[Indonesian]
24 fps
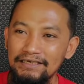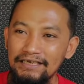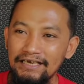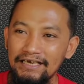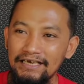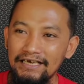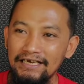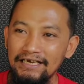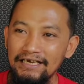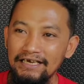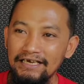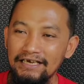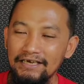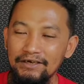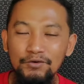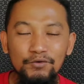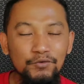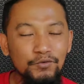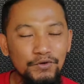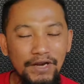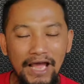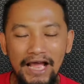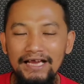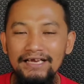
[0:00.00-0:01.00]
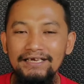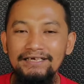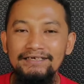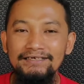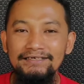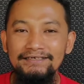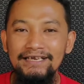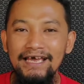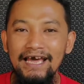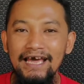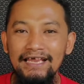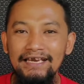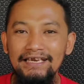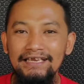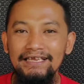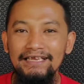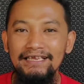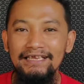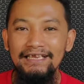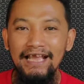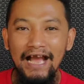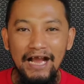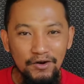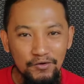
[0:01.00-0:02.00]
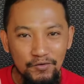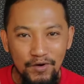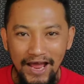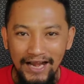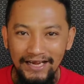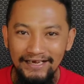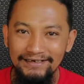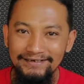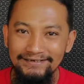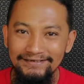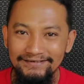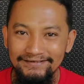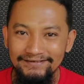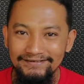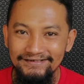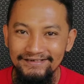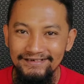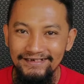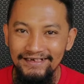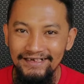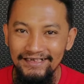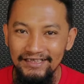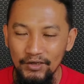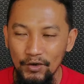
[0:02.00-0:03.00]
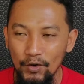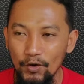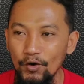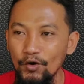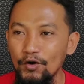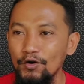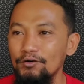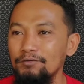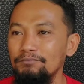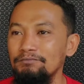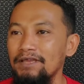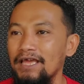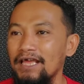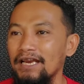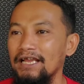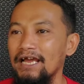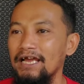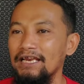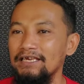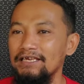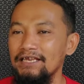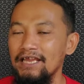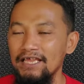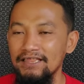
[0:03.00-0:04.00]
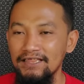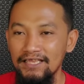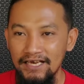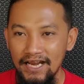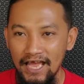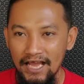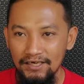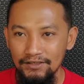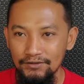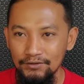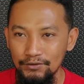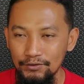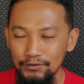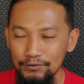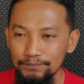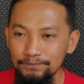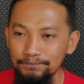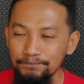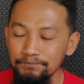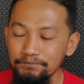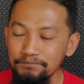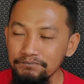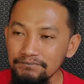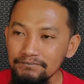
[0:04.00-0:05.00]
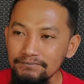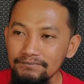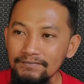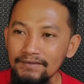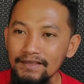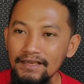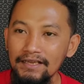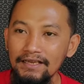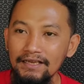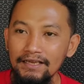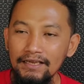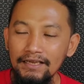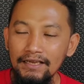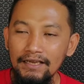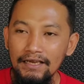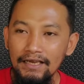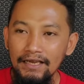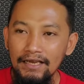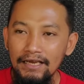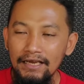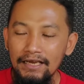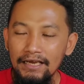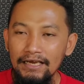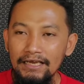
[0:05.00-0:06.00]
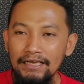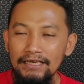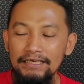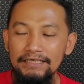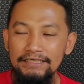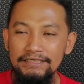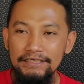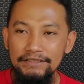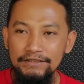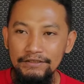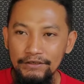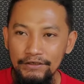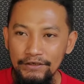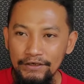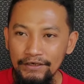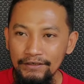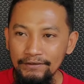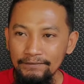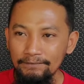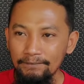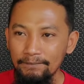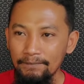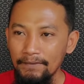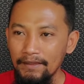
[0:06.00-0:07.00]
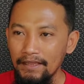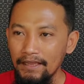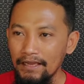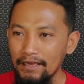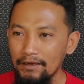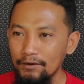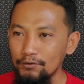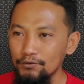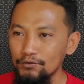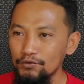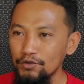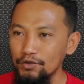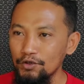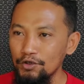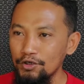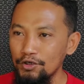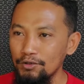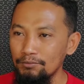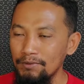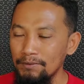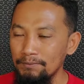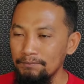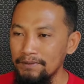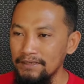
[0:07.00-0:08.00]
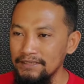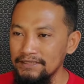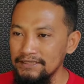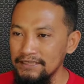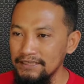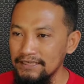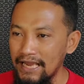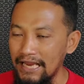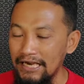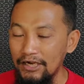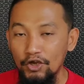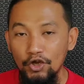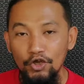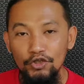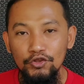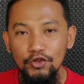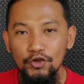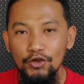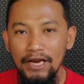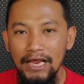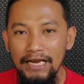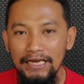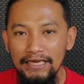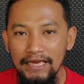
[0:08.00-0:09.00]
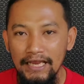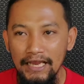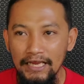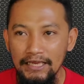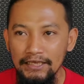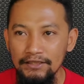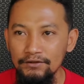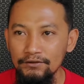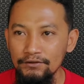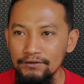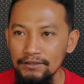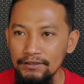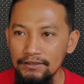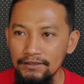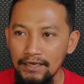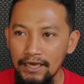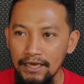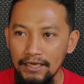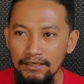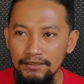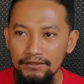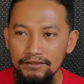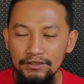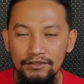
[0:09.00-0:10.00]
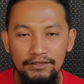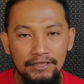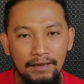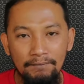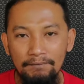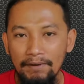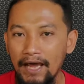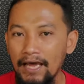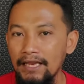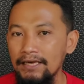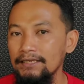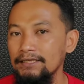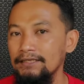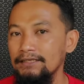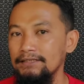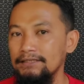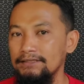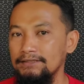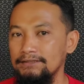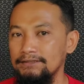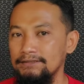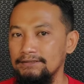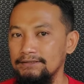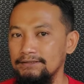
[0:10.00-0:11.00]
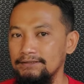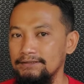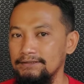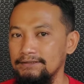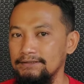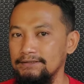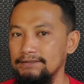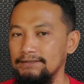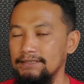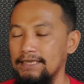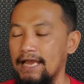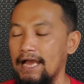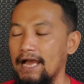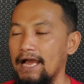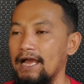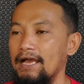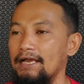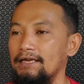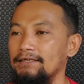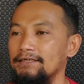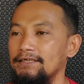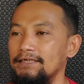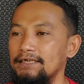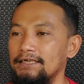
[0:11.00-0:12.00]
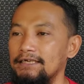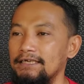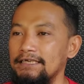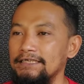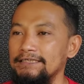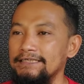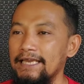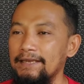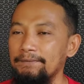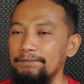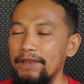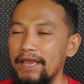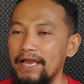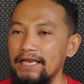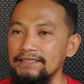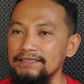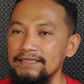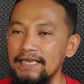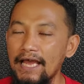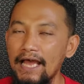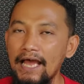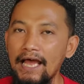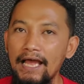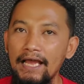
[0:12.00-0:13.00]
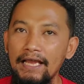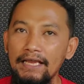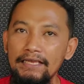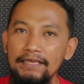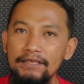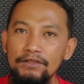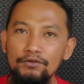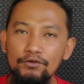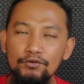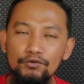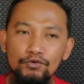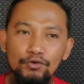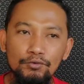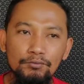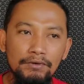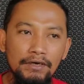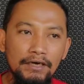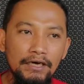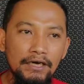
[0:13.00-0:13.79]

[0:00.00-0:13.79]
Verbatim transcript: eh, kurang dari gangguan. Itu biarkan dia tenang dulu. Di situ untuk membersihkan kotorannya itu tidak setiap hari. Ya. Saya biasa itu untuk